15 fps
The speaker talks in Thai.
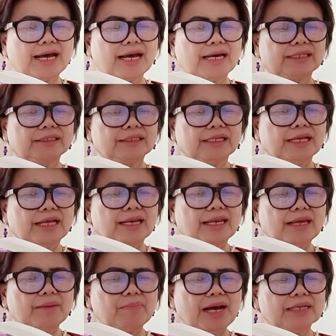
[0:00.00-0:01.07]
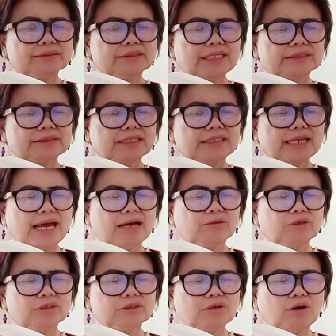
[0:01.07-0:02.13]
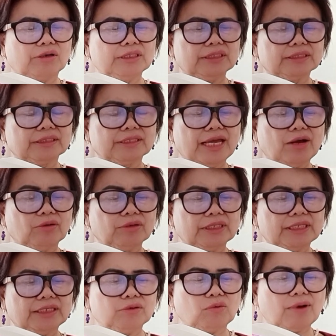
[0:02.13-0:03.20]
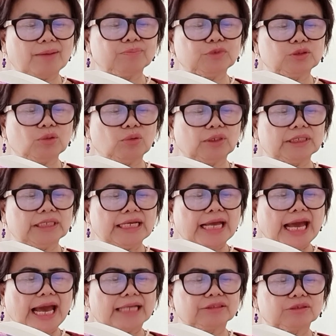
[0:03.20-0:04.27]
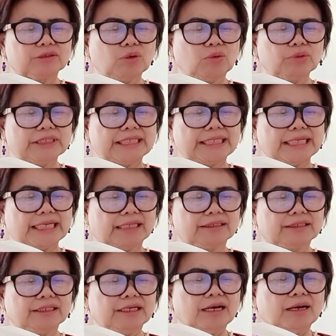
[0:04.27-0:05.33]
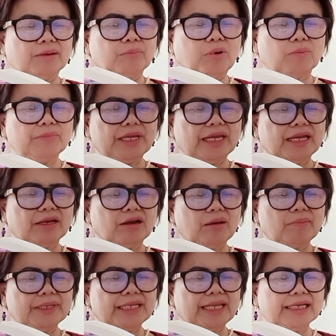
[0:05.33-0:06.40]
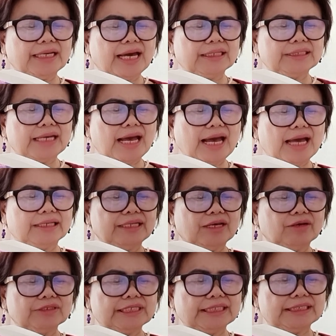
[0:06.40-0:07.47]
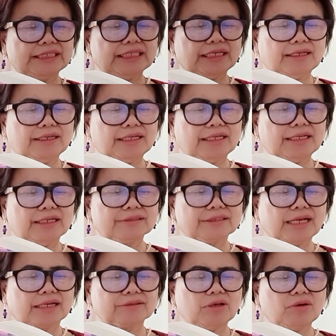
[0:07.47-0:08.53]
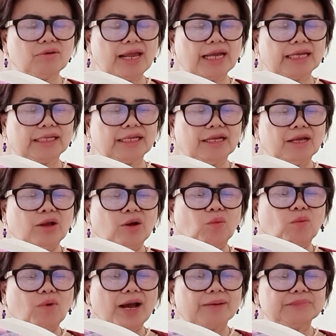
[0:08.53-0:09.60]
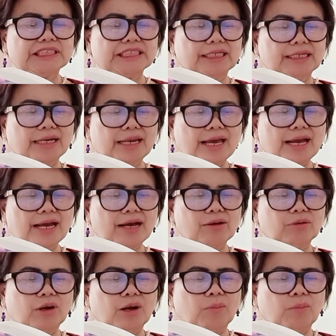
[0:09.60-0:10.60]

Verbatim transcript: นาน และบางศาสนาก็สอนถึงแนวคิดความจนอันทรงเกียรติ ผมเองก็ไม่ได้คัดค้านแนวคิดนี้ สักเท่าไหร่ ความจริงแล้ว